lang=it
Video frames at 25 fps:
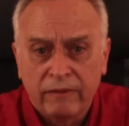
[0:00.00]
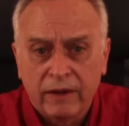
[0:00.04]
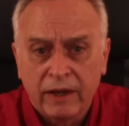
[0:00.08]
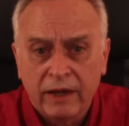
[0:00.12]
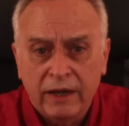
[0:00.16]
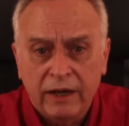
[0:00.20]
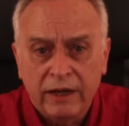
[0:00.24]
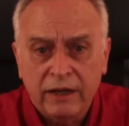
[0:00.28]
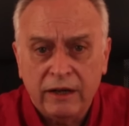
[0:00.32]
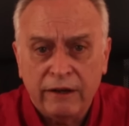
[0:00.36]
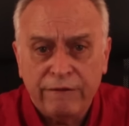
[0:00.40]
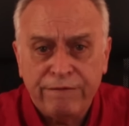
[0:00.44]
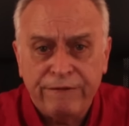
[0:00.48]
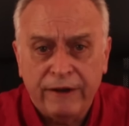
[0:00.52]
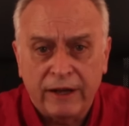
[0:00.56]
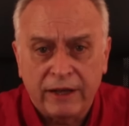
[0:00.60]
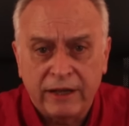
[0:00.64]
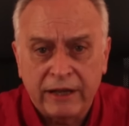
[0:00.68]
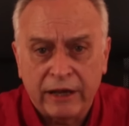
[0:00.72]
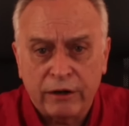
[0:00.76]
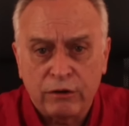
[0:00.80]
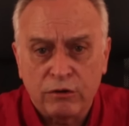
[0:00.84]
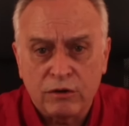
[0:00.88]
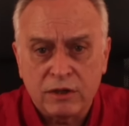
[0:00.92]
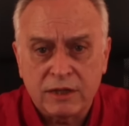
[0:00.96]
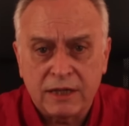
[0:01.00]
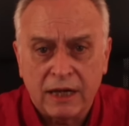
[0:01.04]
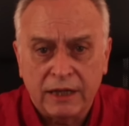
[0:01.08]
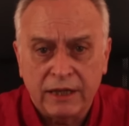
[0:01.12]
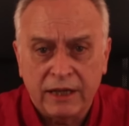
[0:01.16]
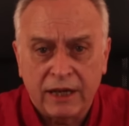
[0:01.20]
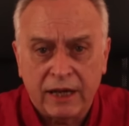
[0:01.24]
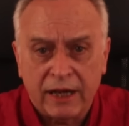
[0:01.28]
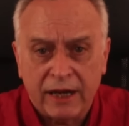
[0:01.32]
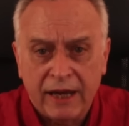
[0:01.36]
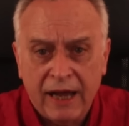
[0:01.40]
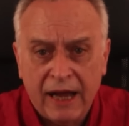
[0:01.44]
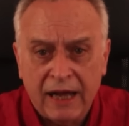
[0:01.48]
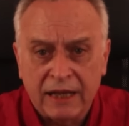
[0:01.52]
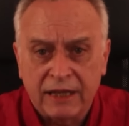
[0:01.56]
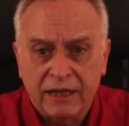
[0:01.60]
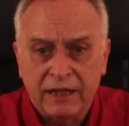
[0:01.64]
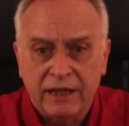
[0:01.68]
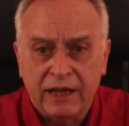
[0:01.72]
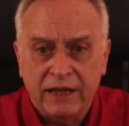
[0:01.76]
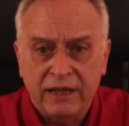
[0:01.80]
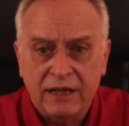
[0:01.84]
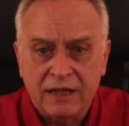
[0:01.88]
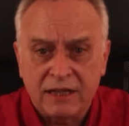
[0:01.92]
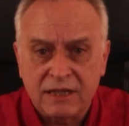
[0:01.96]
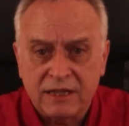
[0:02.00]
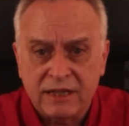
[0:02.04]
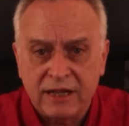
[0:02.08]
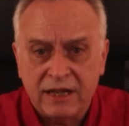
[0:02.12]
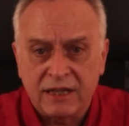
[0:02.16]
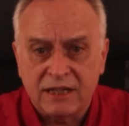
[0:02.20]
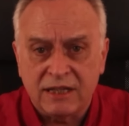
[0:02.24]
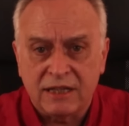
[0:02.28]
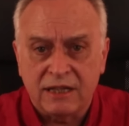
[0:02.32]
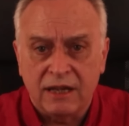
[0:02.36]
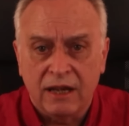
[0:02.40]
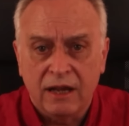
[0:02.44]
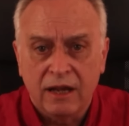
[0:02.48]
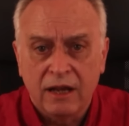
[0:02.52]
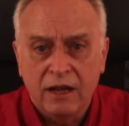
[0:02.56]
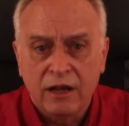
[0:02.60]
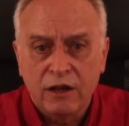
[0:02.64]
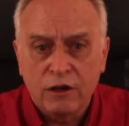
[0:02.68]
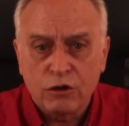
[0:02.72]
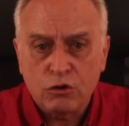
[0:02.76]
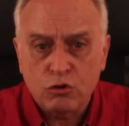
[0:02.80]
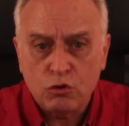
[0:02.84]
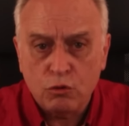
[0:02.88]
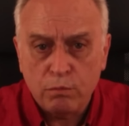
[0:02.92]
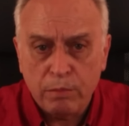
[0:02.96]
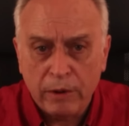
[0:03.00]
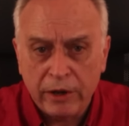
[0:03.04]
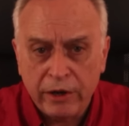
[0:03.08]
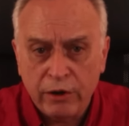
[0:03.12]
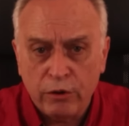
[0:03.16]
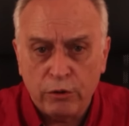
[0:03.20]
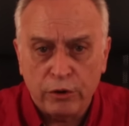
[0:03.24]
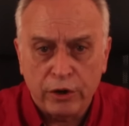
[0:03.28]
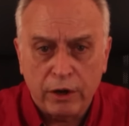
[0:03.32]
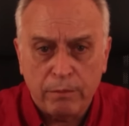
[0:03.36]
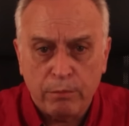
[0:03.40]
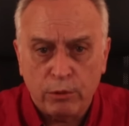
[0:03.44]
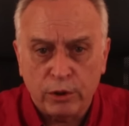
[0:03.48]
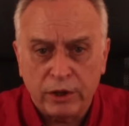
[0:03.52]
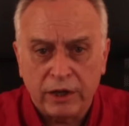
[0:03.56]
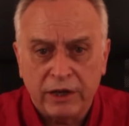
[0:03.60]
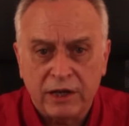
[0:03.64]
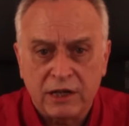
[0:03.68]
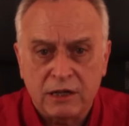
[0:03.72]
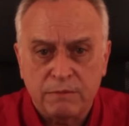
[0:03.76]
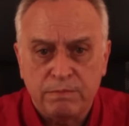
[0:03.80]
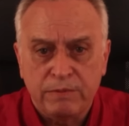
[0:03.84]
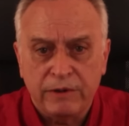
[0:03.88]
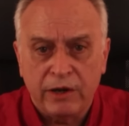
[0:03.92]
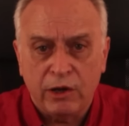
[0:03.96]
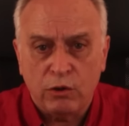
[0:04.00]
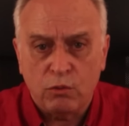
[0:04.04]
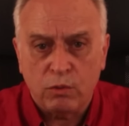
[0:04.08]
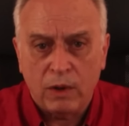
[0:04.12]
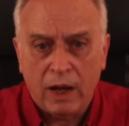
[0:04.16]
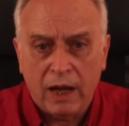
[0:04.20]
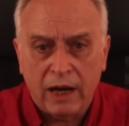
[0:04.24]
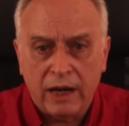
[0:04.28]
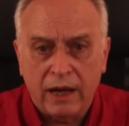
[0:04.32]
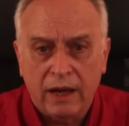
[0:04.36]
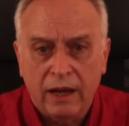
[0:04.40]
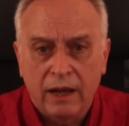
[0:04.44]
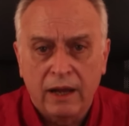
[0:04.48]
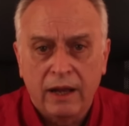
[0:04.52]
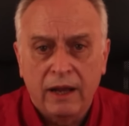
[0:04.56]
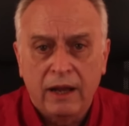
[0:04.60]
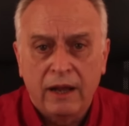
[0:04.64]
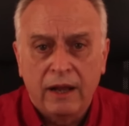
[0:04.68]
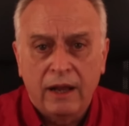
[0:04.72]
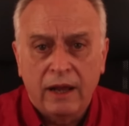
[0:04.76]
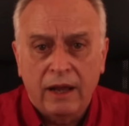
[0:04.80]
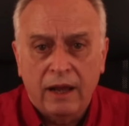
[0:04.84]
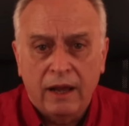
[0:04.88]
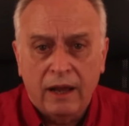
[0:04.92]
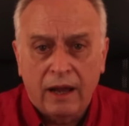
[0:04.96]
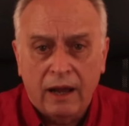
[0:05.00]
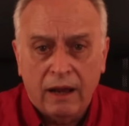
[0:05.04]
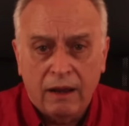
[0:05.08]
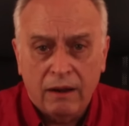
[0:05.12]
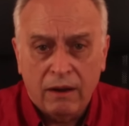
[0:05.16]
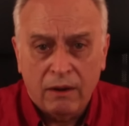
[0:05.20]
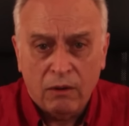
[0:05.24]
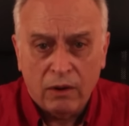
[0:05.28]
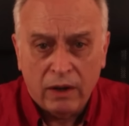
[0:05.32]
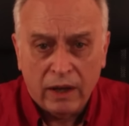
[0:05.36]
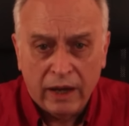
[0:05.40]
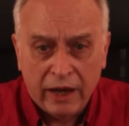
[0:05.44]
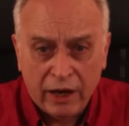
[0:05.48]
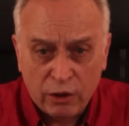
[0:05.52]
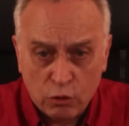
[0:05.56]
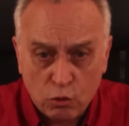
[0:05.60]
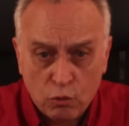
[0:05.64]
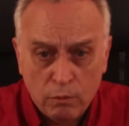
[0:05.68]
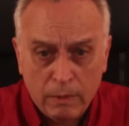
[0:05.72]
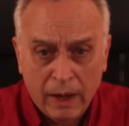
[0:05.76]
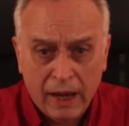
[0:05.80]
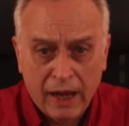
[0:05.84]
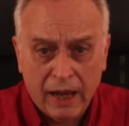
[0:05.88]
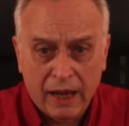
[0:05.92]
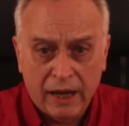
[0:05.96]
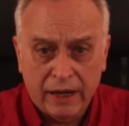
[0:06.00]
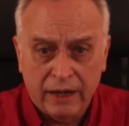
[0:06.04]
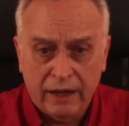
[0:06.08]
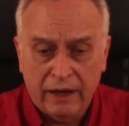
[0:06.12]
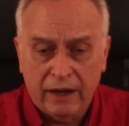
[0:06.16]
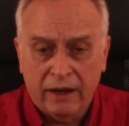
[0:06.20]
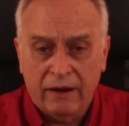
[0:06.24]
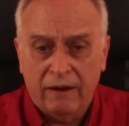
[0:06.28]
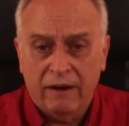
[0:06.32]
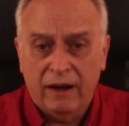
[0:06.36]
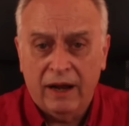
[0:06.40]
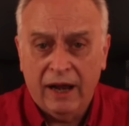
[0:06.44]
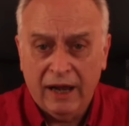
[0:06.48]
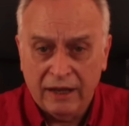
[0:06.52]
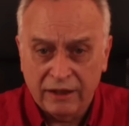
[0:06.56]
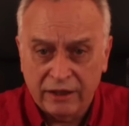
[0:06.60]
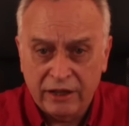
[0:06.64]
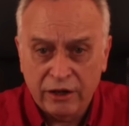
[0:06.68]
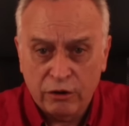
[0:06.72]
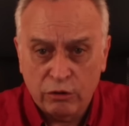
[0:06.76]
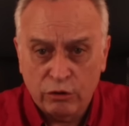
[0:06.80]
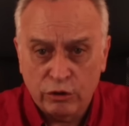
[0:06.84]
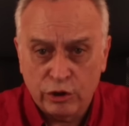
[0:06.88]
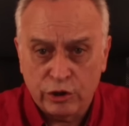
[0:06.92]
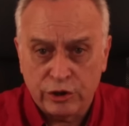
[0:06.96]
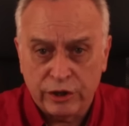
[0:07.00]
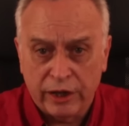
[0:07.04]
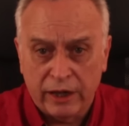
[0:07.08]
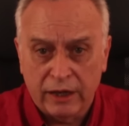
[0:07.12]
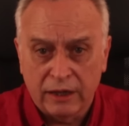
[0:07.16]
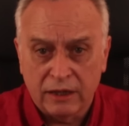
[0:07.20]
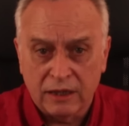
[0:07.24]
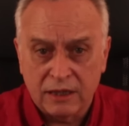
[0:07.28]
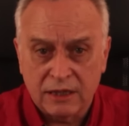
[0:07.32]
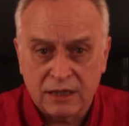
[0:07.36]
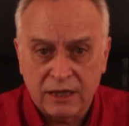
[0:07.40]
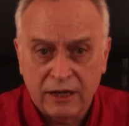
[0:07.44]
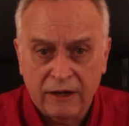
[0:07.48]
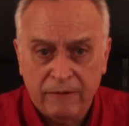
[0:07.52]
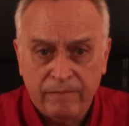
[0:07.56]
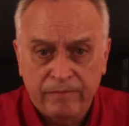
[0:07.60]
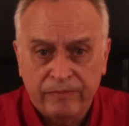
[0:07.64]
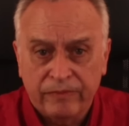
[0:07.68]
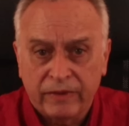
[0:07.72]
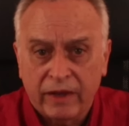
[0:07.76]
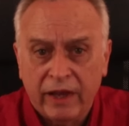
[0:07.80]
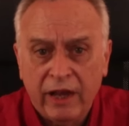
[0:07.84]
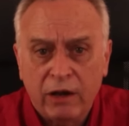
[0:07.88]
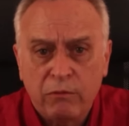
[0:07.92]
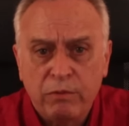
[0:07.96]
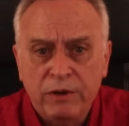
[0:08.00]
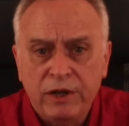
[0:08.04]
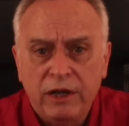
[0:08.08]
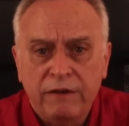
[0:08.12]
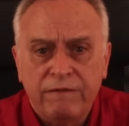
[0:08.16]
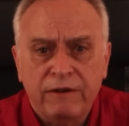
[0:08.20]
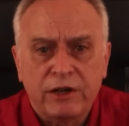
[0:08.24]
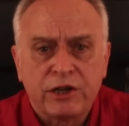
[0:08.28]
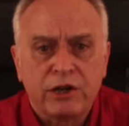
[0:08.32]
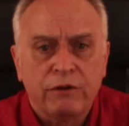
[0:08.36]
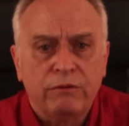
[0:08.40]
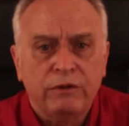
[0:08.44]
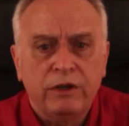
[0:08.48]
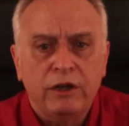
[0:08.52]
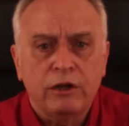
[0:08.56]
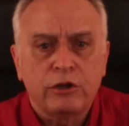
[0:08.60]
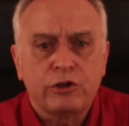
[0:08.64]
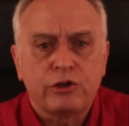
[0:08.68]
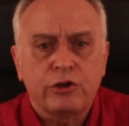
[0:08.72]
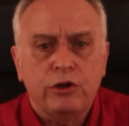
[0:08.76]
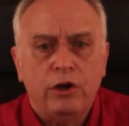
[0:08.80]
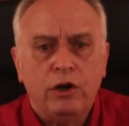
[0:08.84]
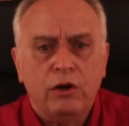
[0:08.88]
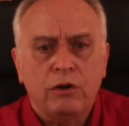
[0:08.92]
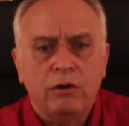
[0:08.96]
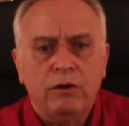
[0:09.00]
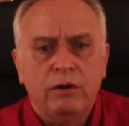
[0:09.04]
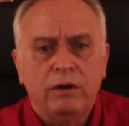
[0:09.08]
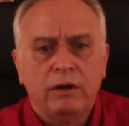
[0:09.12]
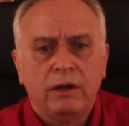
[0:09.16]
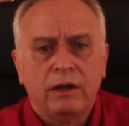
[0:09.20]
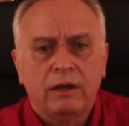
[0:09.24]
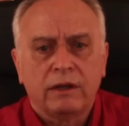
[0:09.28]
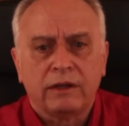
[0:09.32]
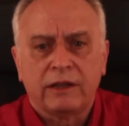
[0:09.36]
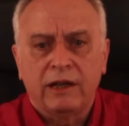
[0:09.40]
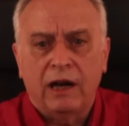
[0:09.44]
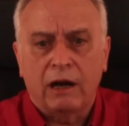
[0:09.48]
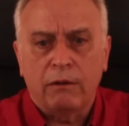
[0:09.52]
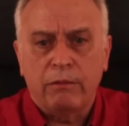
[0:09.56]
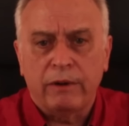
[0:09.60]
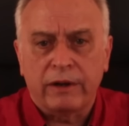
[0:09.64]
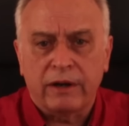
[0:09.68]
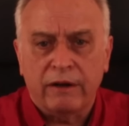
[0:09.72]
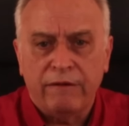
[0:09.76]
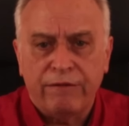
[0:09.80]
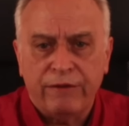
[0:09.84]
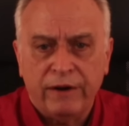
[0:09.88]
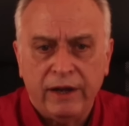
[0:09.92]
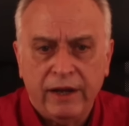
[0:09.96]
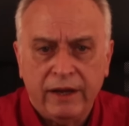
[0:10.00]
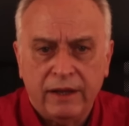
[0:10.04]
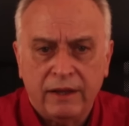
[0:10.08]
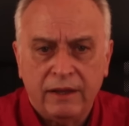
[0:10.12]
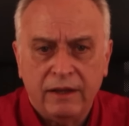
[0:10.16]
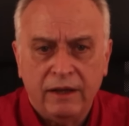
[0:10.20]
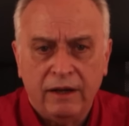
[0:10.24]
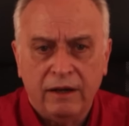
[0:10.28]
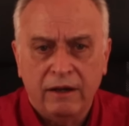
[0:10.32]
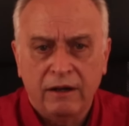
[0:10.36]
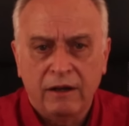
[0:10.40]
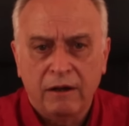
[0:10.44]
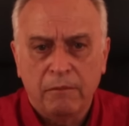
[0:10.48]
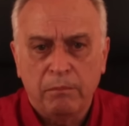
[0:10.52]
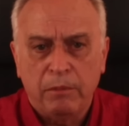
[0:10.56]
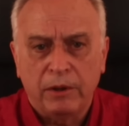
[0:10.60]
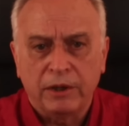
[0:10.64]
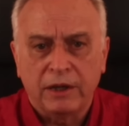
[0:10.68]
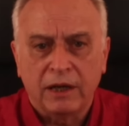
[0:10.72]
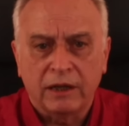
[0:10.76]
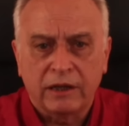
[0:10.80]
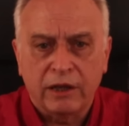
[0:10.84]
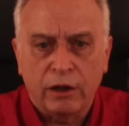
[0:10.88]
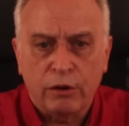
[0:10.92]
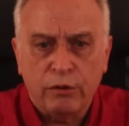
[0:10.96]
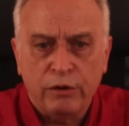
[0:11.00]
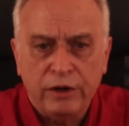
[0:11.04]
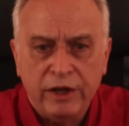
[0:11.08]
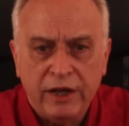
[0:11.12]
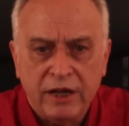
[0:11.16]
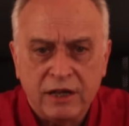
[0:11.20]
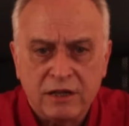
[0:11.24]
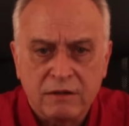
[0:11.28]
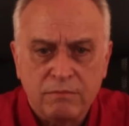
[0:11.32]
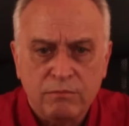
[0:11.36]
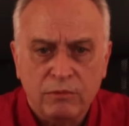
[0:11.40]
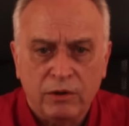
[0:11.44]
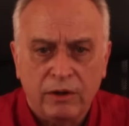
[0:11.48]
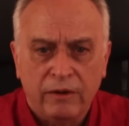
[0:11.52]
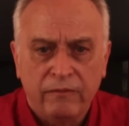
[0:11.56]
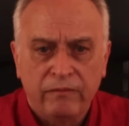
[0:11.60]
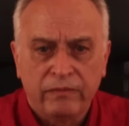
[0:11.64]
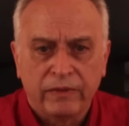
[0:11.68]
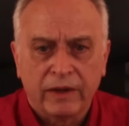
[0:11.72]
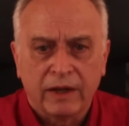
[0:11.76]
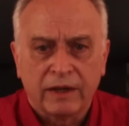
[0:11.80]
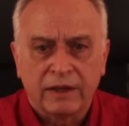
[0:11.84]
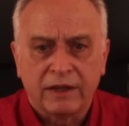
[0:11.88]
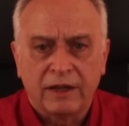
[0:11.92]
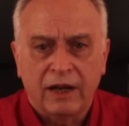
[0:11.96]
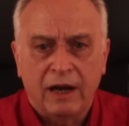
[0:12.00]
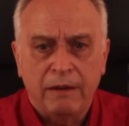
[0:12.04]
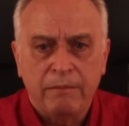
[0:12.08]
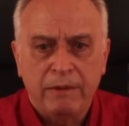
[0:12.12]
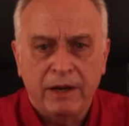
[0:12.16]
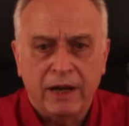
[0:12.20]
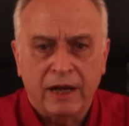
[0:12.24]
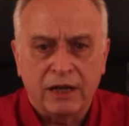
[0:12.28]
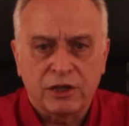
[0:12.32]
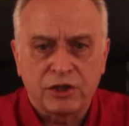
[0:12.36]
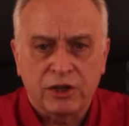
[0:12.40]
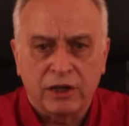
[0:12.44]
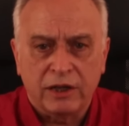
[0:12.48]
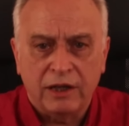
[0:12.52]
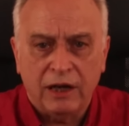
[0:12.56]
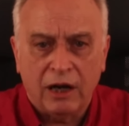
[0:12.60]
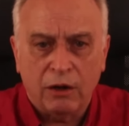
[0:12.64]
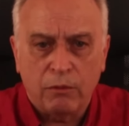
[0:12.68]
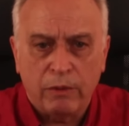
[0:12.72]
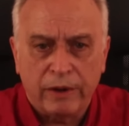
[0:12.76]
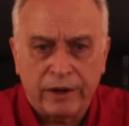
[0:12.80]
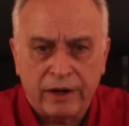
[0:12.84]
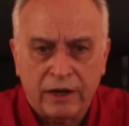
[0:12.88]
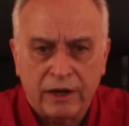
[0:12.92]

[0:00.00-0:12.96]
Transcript: In effetti erano stati creati dagli stessi superiori poteri spirituali ed umani anticoscienza e quindi facevano il gioco della guerra fredda, poi del terrorismo, della minaccia della guerra